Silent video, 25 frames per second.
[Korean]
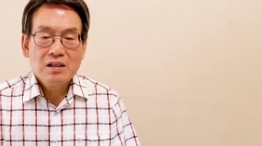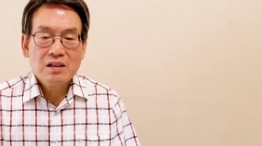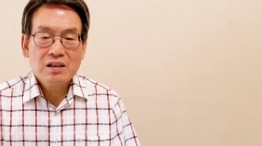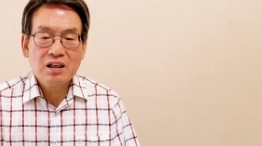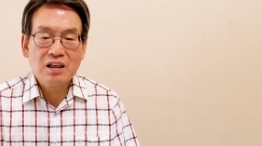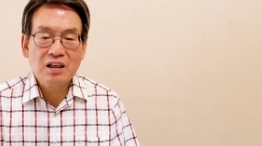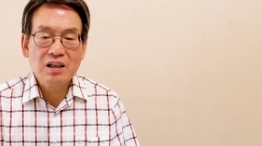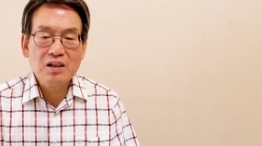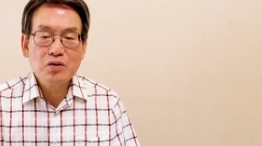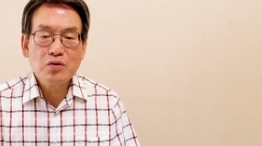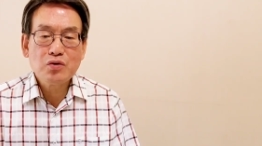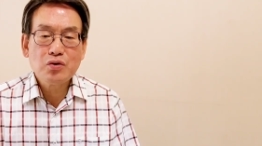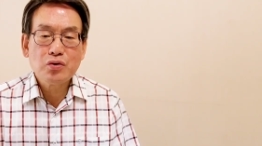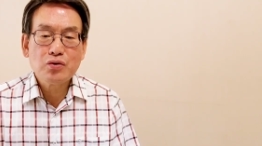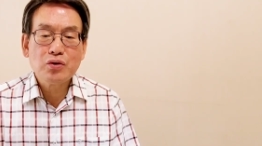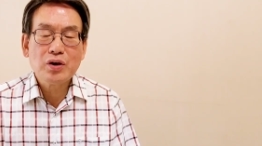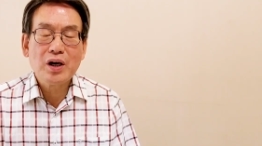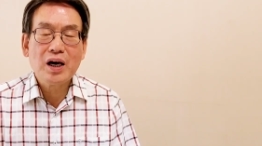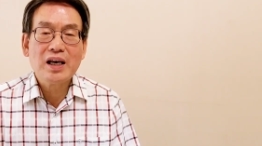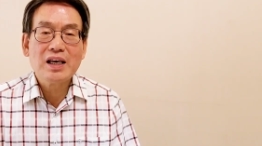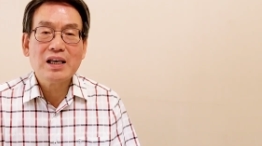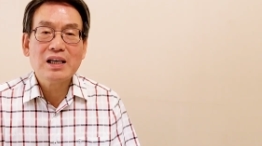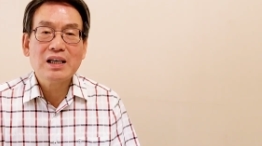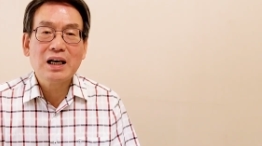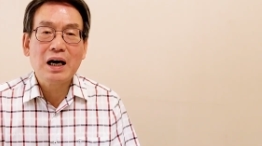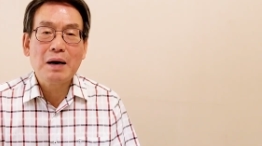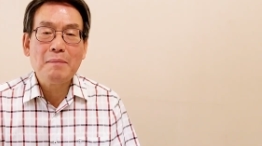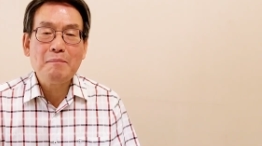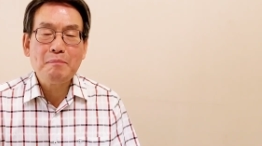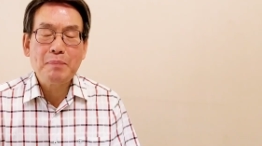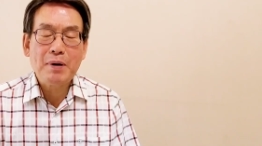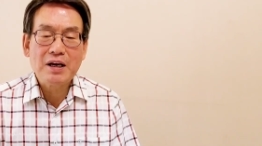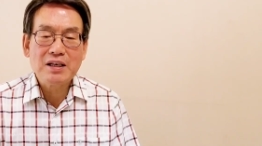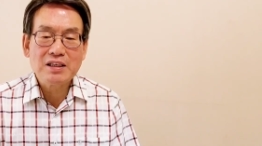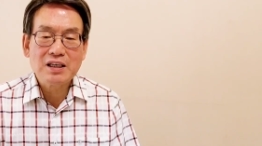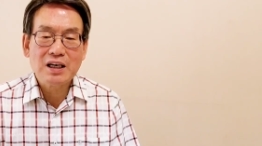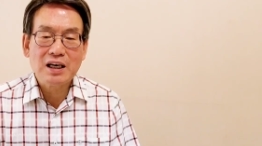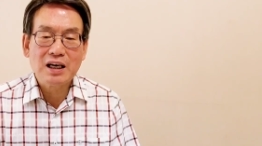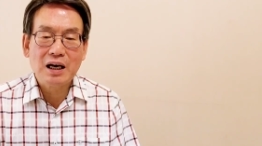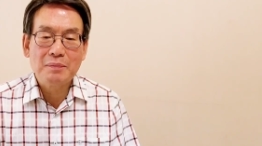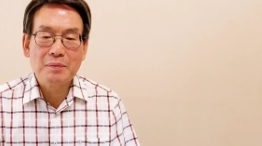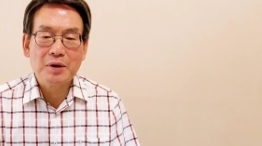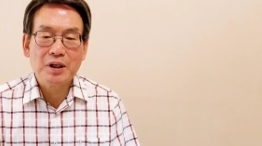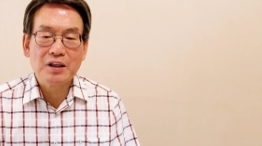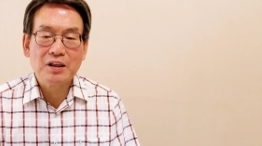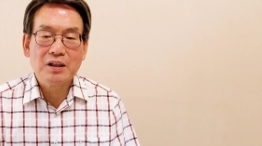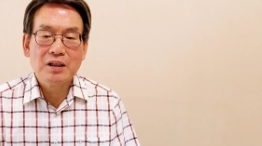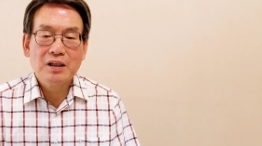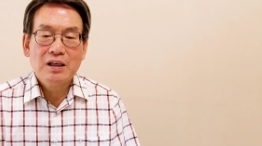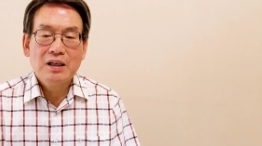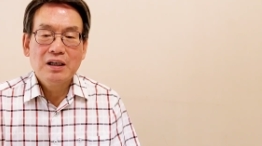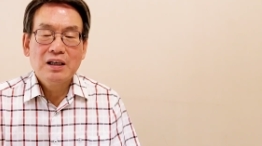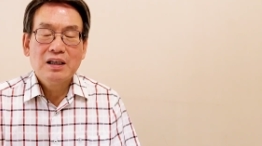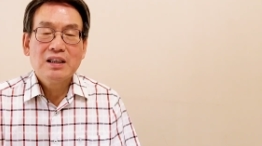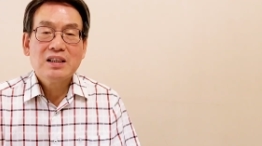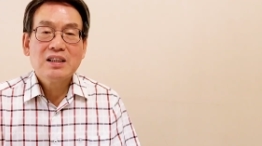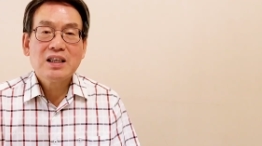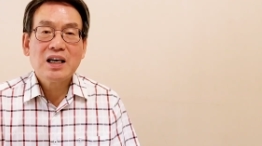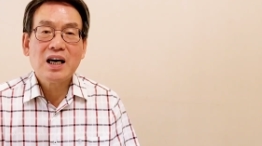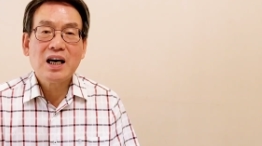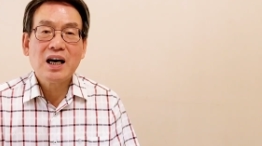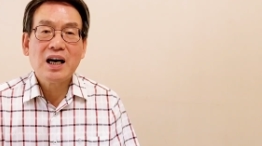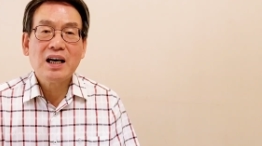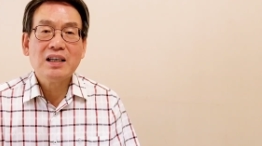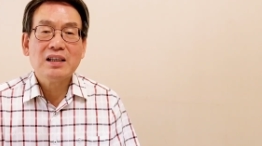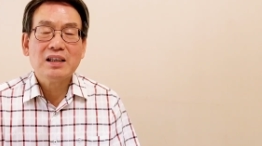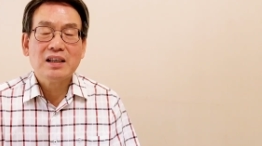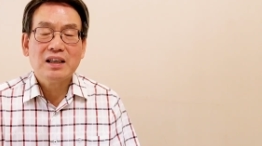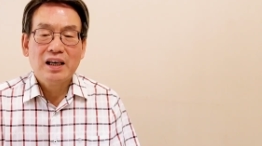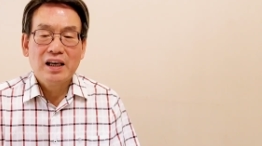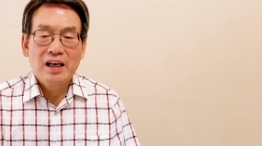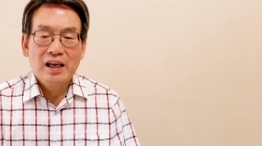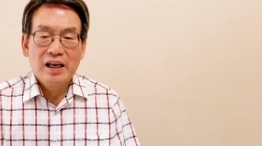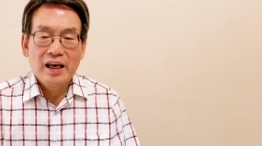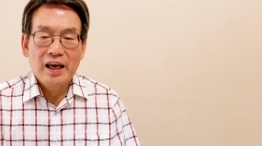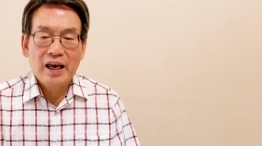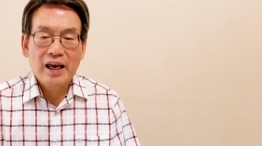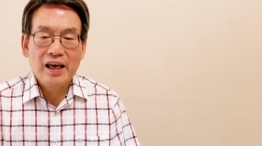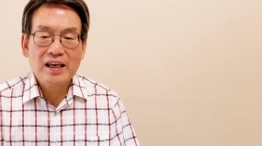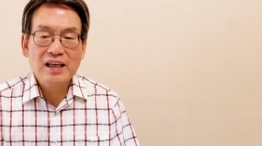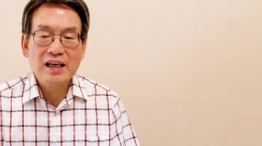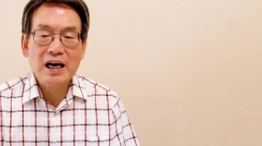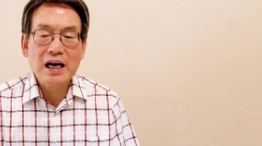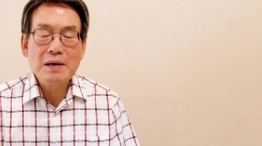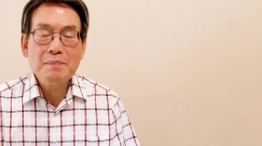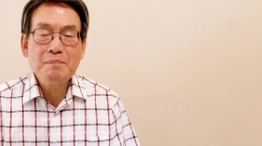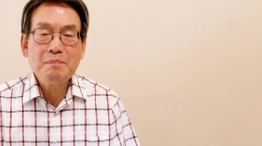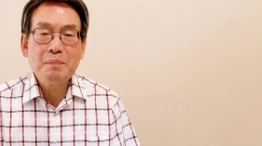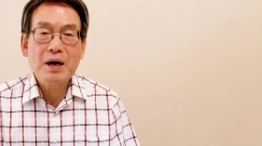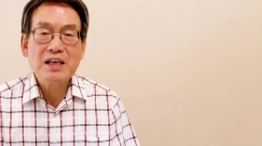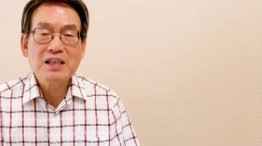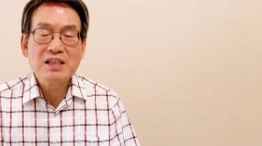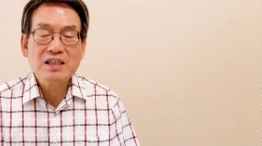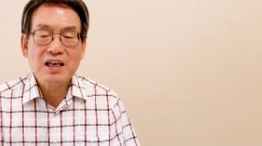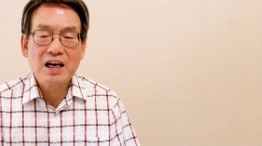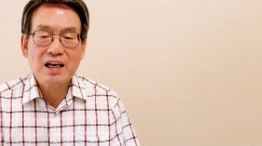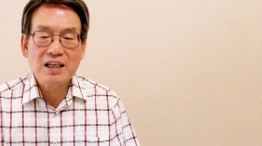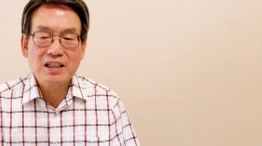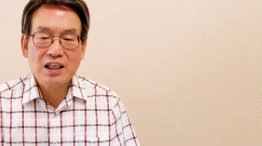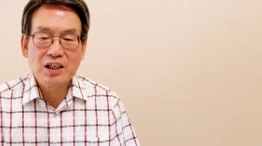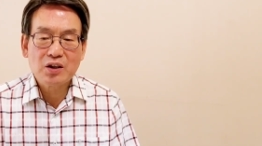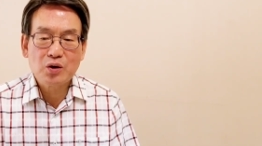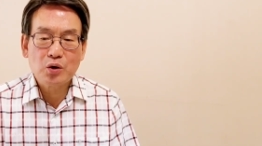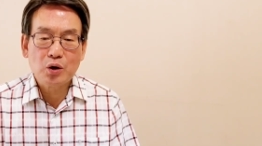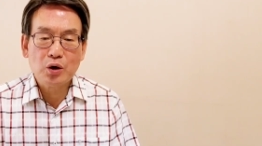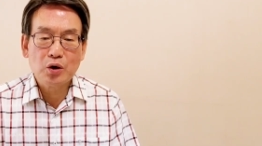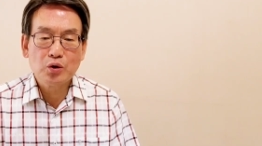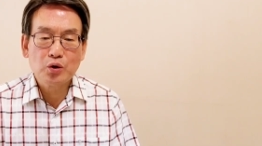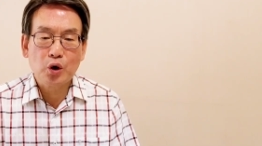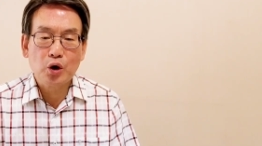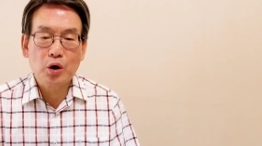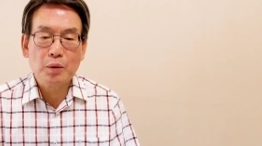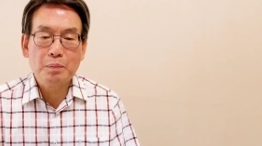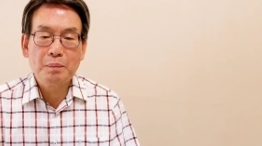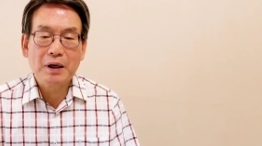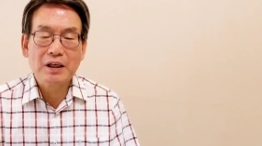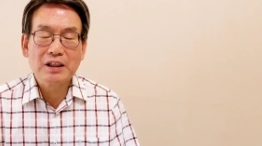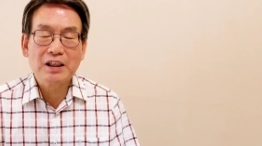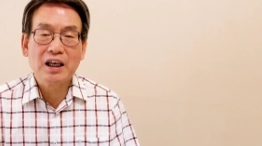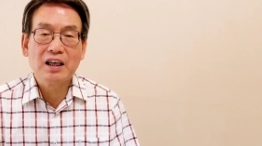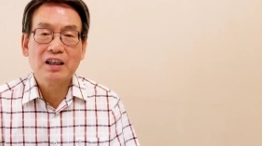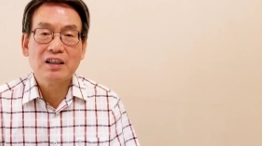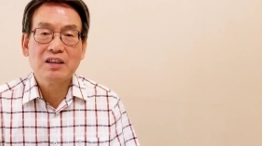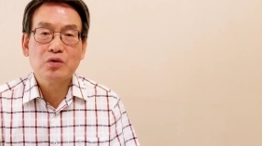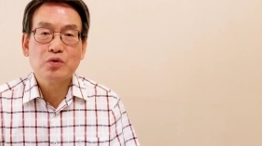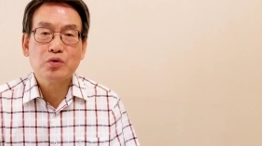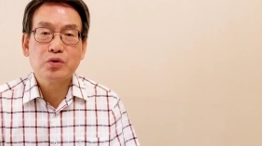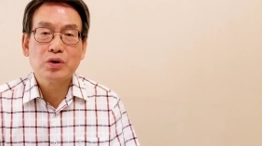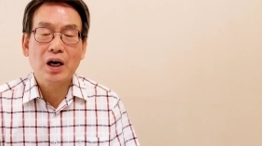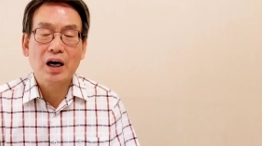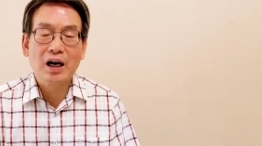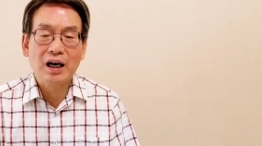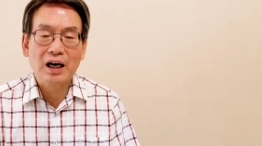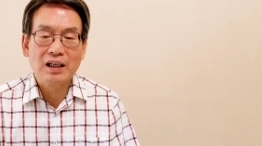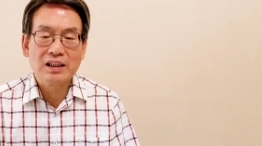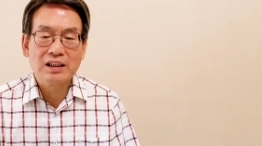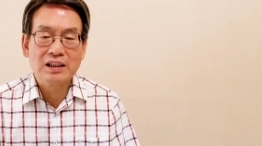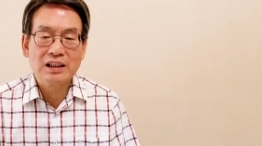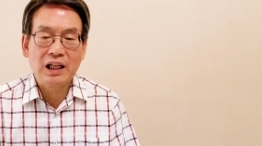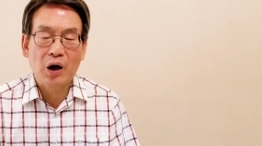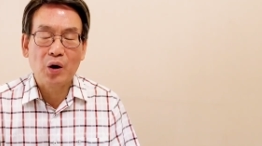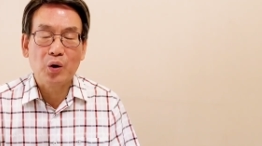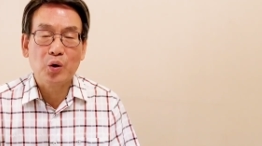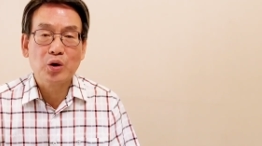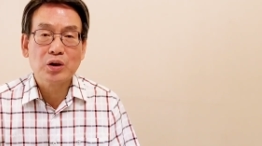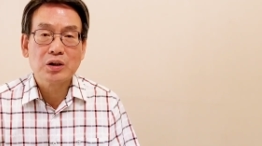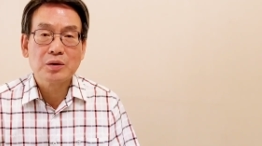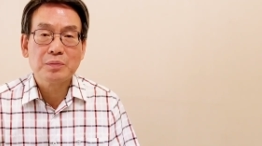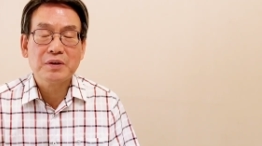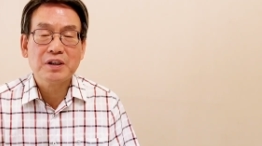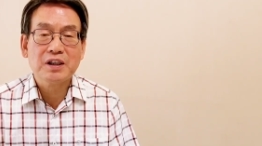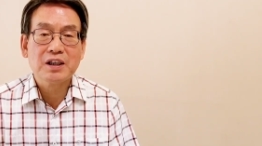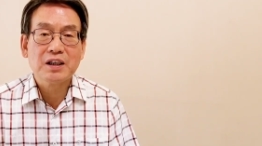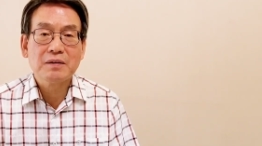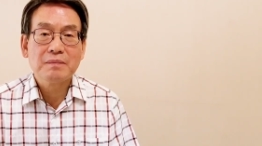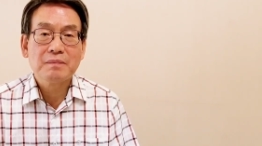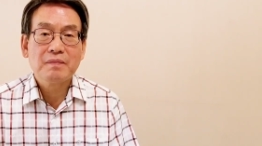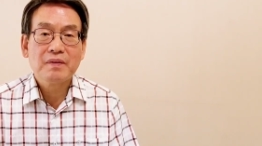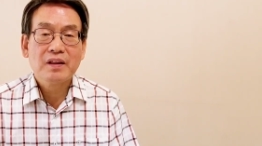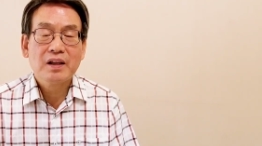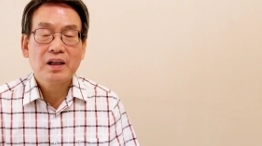저런 수준의 인간 판사라면 차라리 AI 판사 제도를 도입하자는 주장까지 나오고 있습니다.